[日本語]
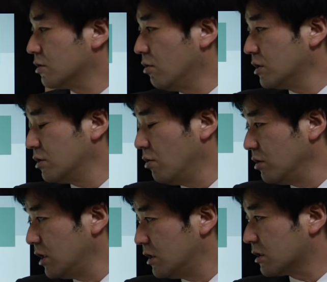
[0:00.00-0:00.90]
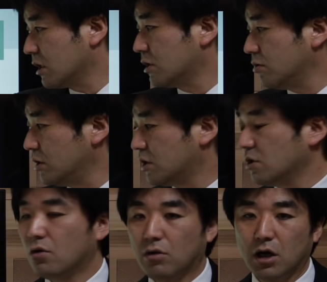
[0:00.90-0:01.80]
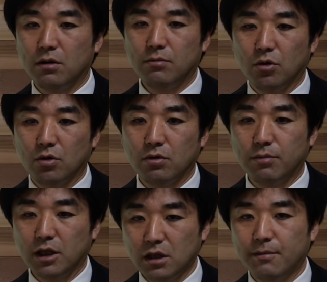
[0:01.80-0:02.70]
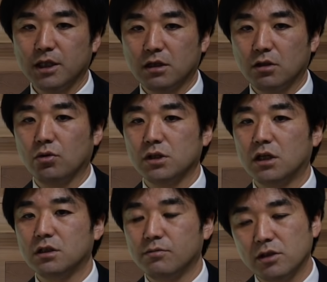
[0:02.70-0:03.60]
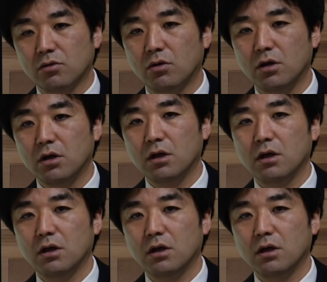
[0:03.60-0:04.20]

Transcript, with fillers: 自己資本比率が低い企業は、もうバッタバッタ倒産しますと、